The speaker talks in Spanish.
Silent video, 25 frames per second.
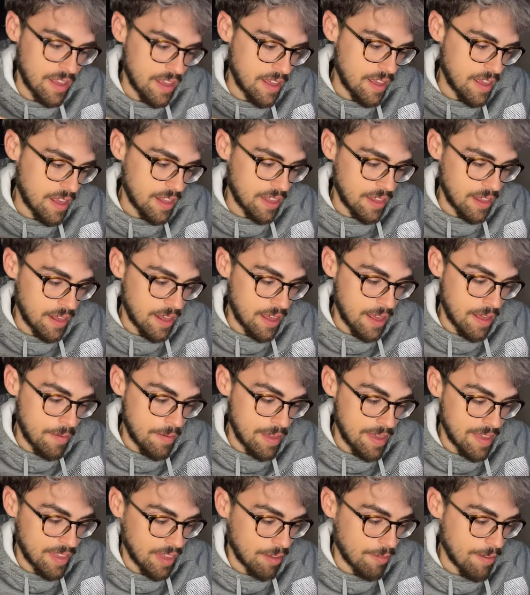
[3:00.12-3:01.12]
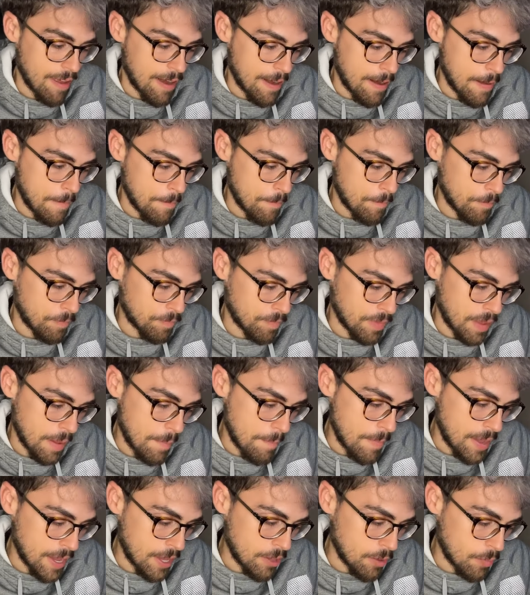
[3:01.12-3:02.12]
Y este, este viernes
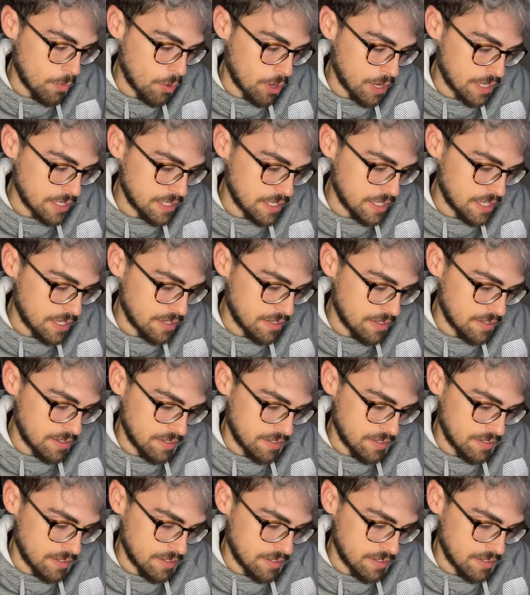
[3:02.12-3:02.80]
me quedo por casita.